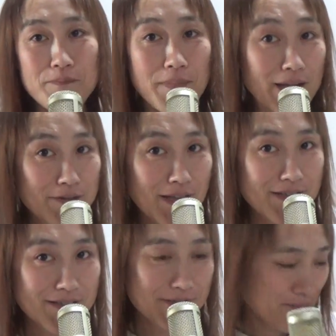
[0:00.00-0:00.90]
マイクで
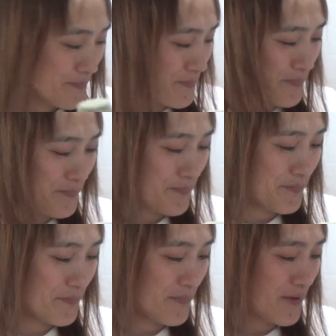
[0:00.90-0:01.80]
す
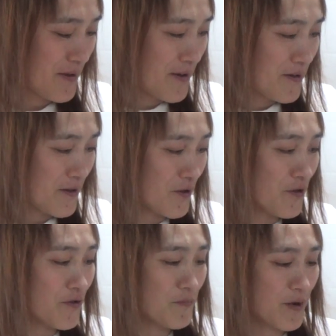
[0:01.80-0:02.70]
でた
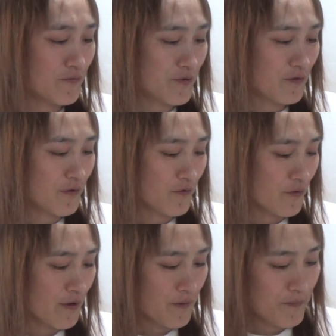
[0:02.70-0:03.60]
だのマイクちゃうねんこ
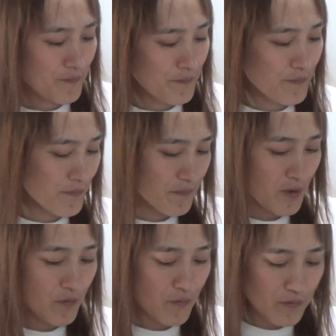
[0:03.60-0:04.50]
れ、うんま
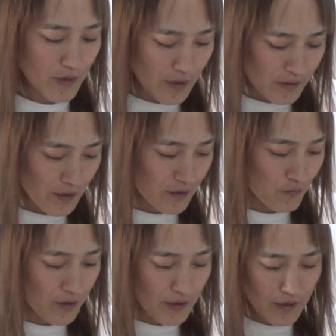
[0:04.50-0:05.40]
あ、ただただってお
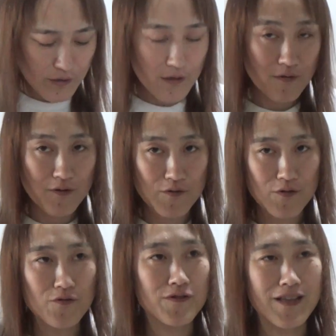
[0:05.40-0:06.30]
金払ってることって
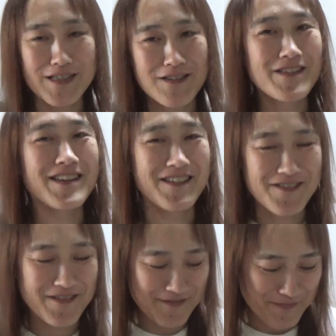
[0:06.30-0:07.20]
そのただちゃうねんけ
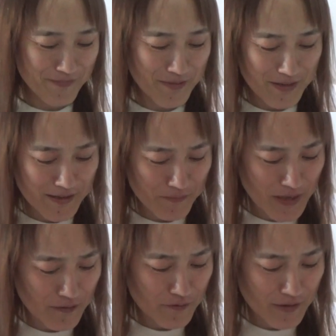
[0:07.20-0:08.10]
ど、うん、い
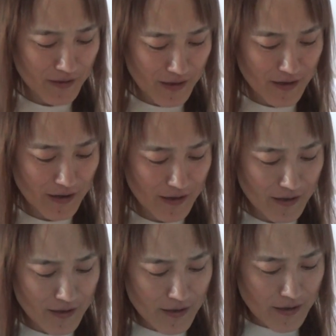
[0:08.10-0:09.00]
ミラことで読んでねはい
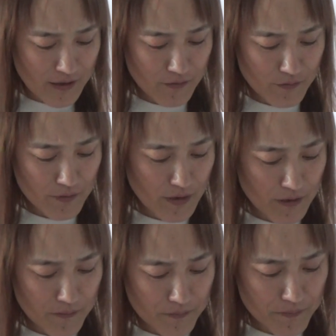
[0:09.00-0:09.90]
あのね